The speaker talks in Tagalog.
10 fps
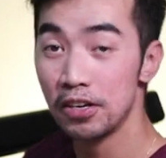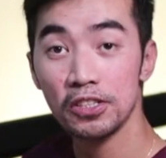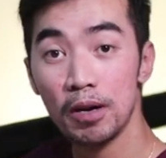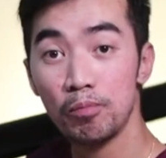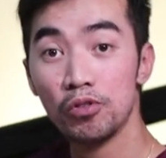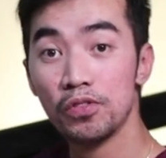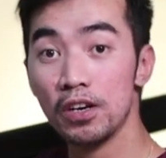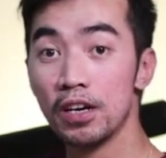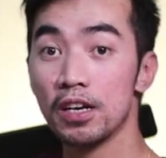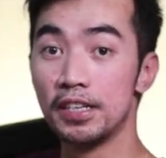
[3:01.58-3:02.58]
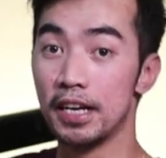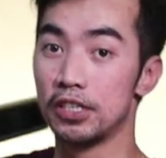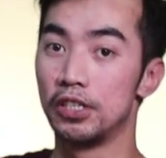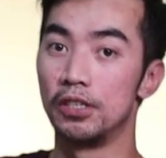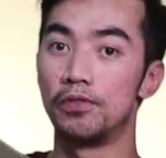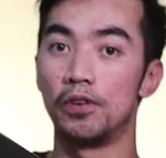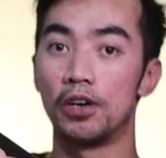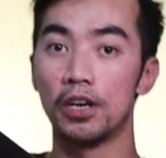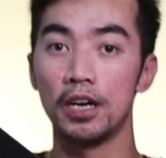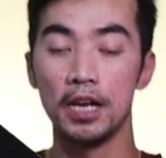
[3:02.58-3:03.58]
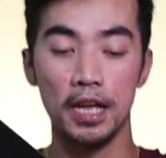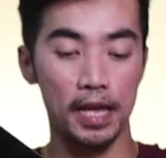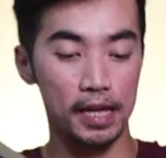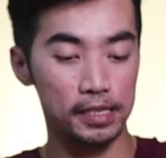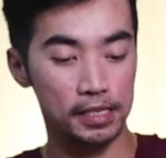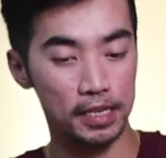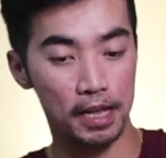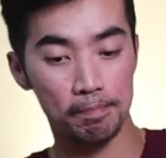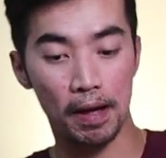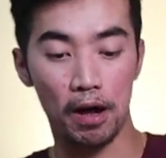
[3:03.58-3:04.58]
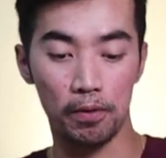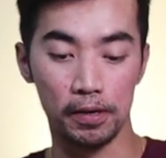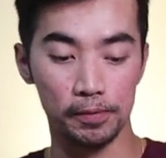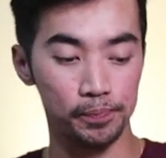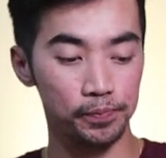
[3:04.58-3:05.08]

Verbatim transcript: your subwoofer connection for AC and power.